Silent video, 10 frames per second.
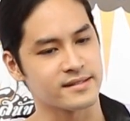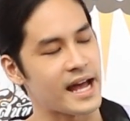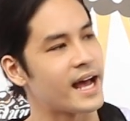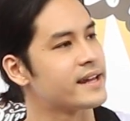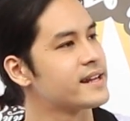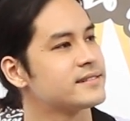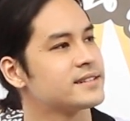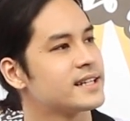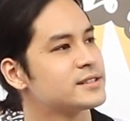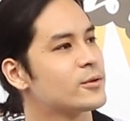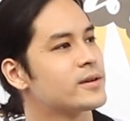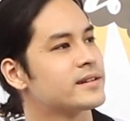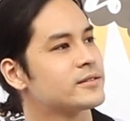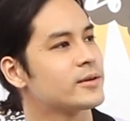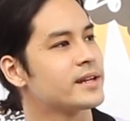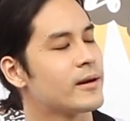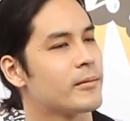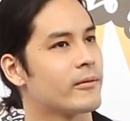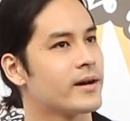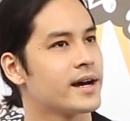ถ่ายแค่ช่วงเดียว
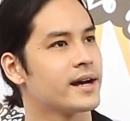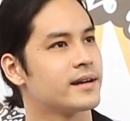แบบว่า